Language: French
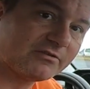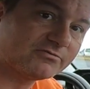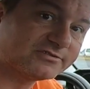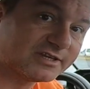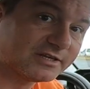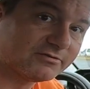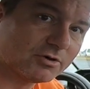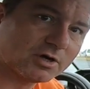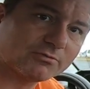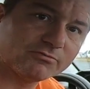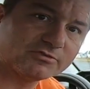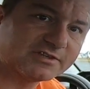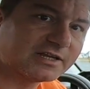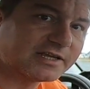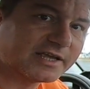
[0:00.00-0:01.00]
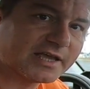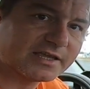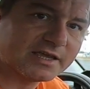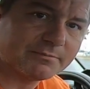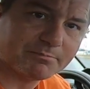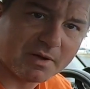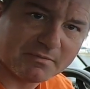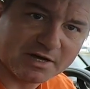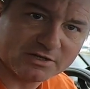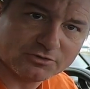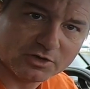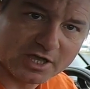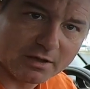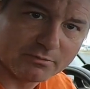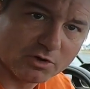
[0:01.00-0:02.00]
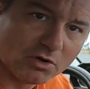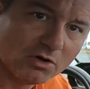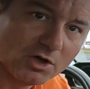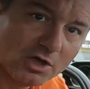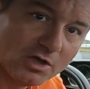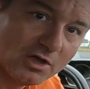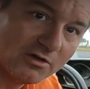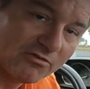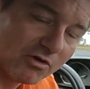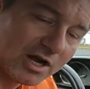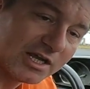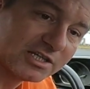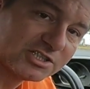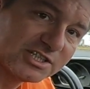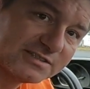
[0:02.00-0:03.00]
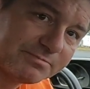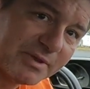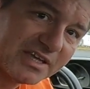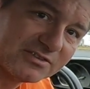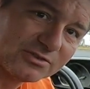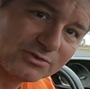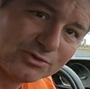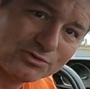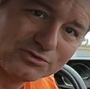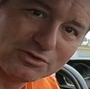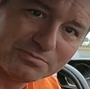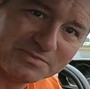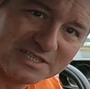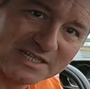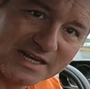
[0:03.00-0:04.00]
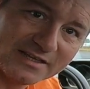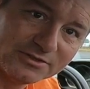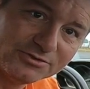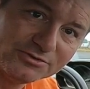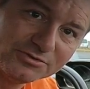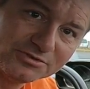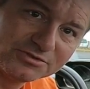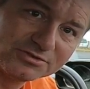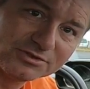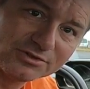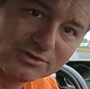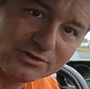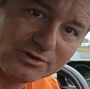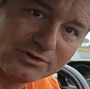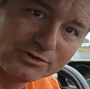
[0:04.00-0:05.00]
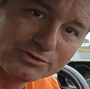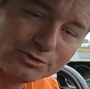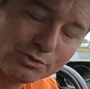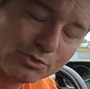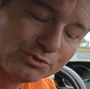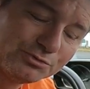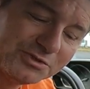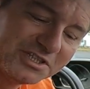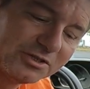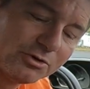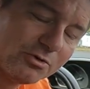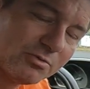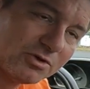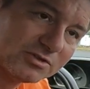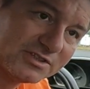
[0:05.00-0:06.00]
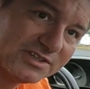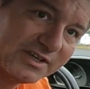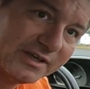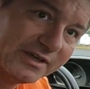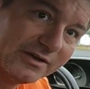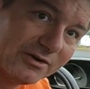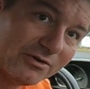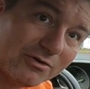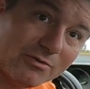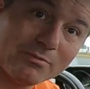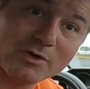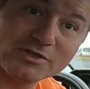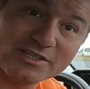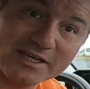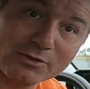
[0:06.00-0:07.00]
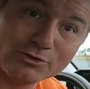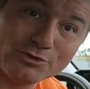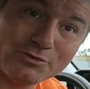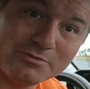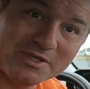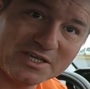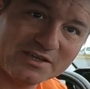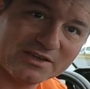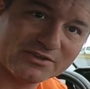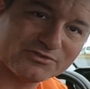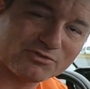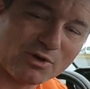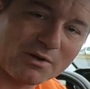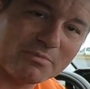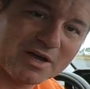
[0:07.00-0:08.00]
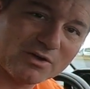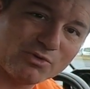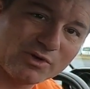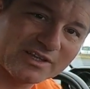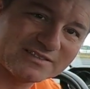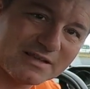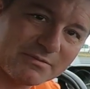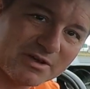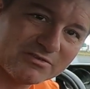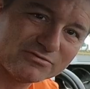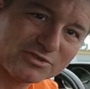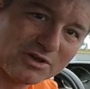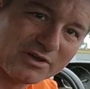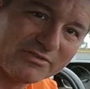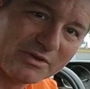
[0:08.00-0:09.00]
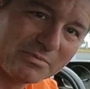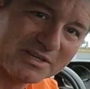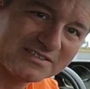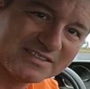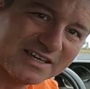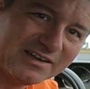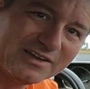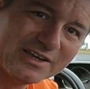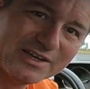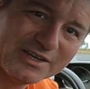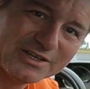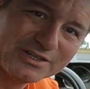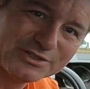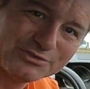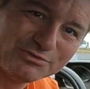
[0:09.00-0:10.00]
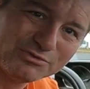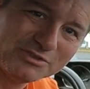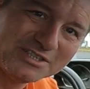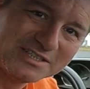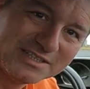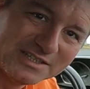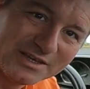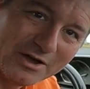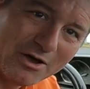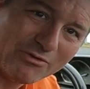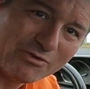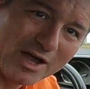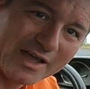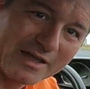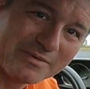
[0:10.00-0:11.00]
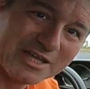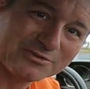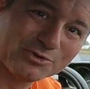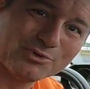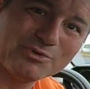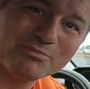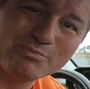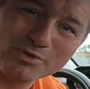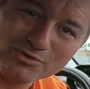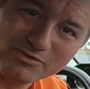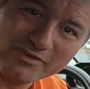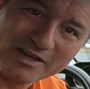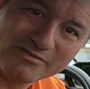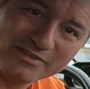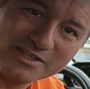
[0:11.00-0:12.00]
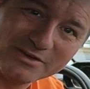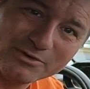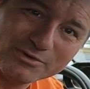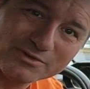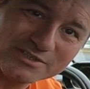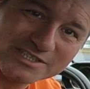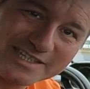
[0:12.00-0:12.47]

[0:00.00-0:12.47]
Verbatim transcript: Vous allez voir que vous allez gagner pas mal de carburant. Voilà, j'espère que ce petit laïus euh, de conduite commentée en mode économique sur un parcours examen vous aura fait plaisir. Je vous dis au revoir et à bientôt pour nouvelle vidéo.